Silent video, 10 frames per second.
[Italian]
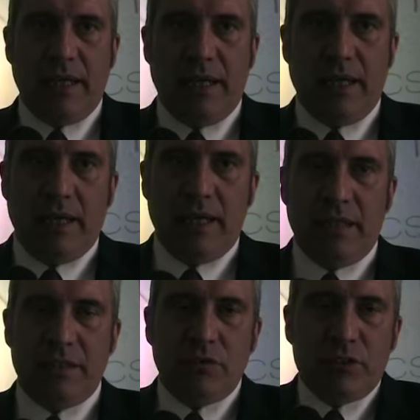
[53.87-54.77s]

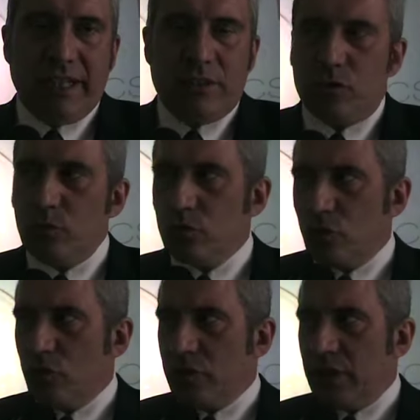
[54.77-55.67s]
Eh, devo dire che sono
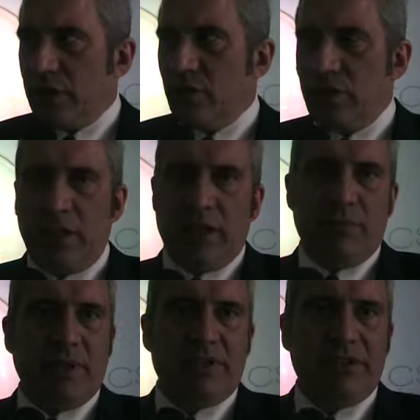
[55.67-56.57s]
molto contento
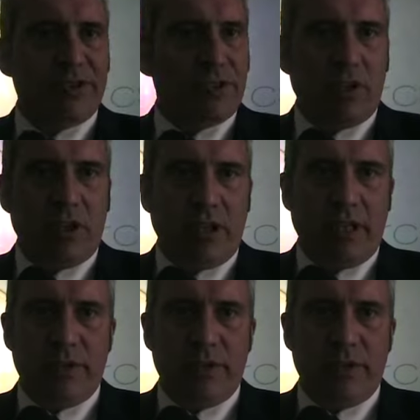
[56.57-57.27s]
che Martin Sorer